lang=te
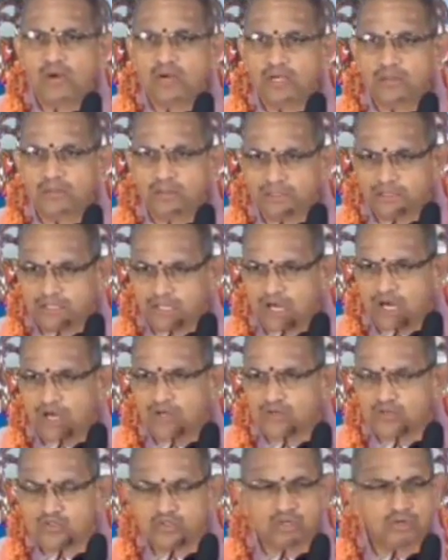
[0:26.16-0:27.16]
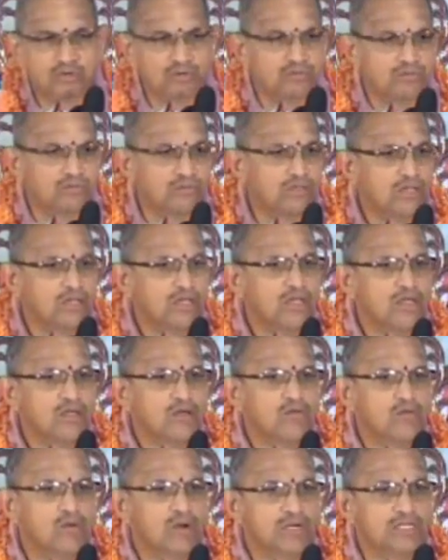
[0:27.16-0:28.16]
ఒకటి మధ్యార్జునం
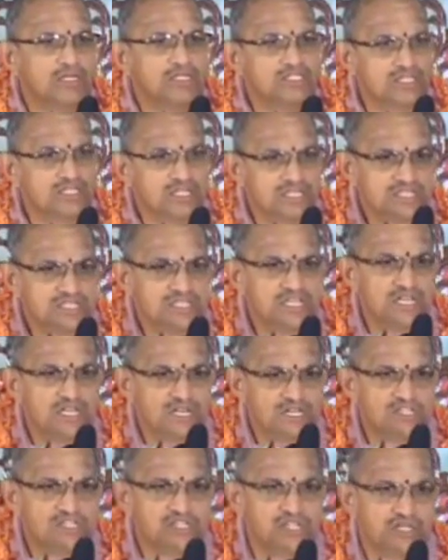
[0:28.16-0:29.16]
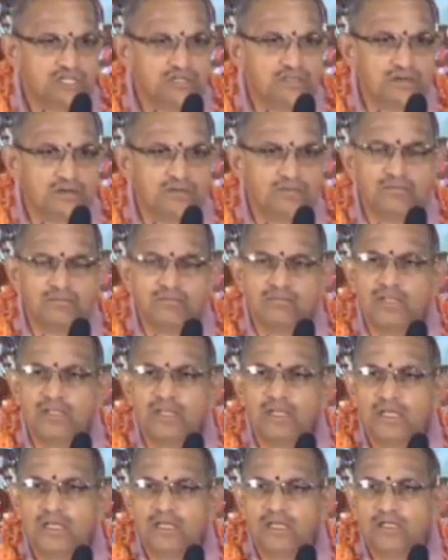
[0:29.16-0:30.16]
ఒకటి శ్రీశైల క్షేత్రం
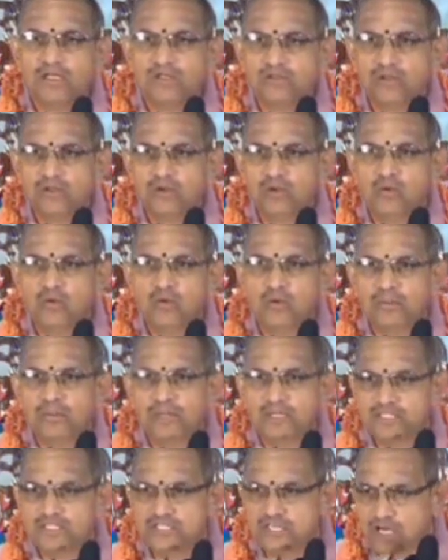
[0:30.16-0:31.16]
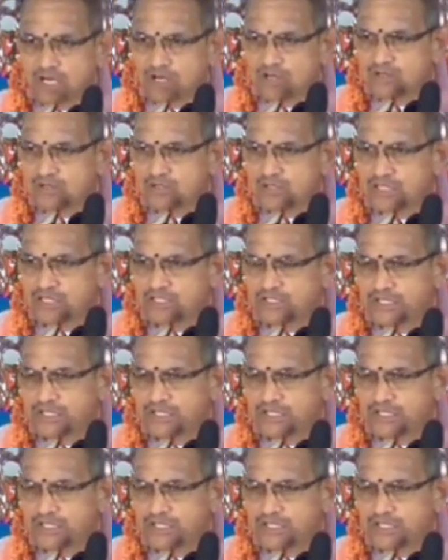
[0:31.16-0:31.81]
ఇందులో మధ్యార్జున